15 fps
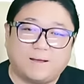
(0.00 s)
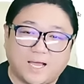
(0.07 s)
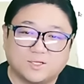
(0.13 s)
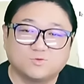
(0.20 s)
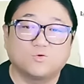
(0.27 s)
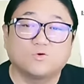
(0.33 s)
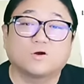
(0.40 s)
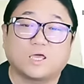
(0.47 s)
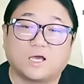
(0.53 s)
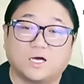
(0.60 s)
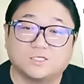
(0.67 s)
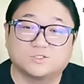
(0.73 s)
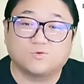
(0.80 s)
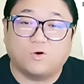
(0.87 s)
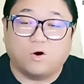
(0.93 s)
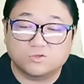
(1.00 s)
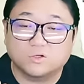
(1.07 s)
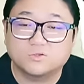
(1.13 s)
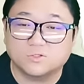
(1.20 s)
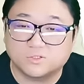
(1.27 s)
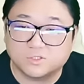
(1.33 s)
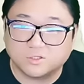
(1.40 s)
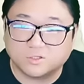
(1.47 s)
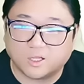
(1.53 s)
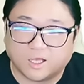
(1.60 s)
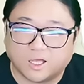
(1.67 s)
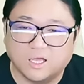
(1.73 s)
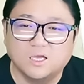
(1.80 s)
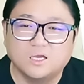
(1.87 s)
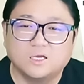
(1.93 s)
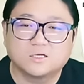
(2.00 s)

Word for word: 막 노력해가지고 얻어졌을 때,